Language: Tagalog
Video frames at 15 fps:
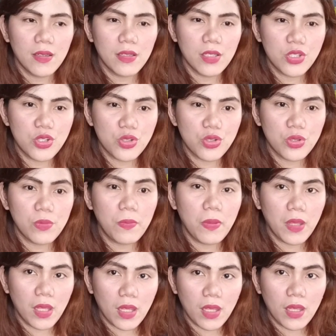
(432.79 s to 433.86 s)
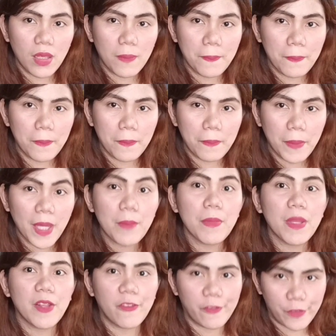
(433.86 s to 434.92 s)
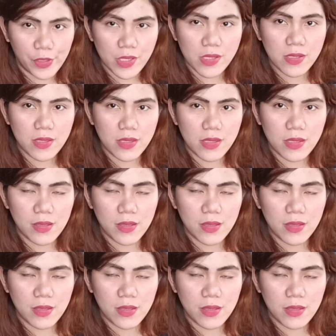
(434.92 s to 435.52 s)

it should be payment first.